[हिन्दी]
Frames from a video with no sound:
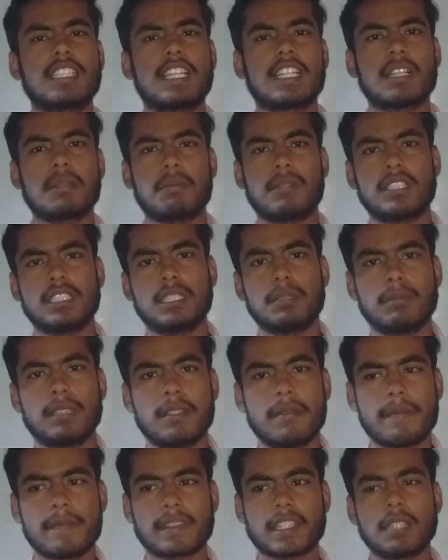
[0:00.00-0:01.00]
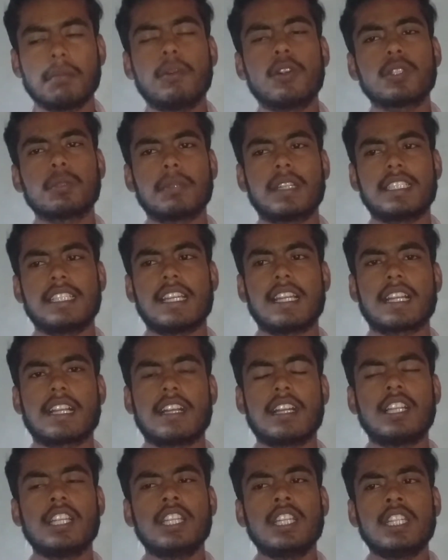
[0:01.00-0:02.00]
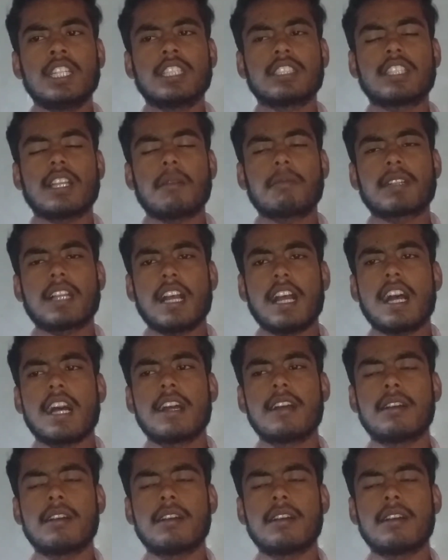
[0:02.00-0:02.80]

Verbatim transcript: आएगा पढ़ने में बहुत मज़ा आएगा तो आपका